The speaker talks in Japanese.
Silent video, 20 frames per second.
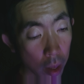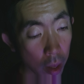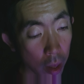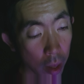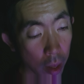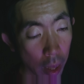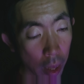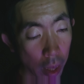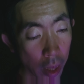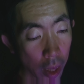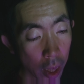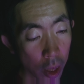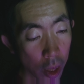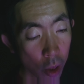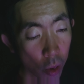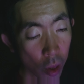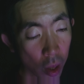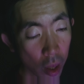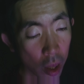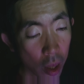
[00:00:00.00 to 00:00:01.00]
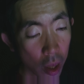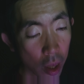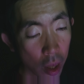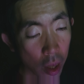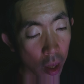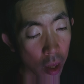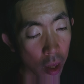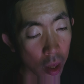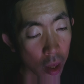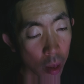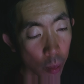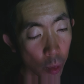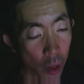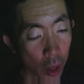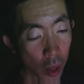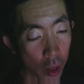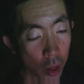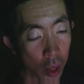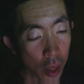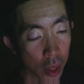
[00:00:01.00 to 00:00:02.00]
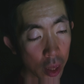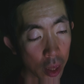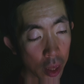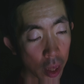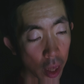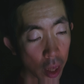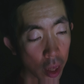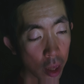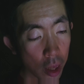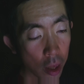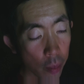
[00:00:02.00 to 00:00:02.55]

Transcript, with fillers: なんだかそれ、気味悪いですね。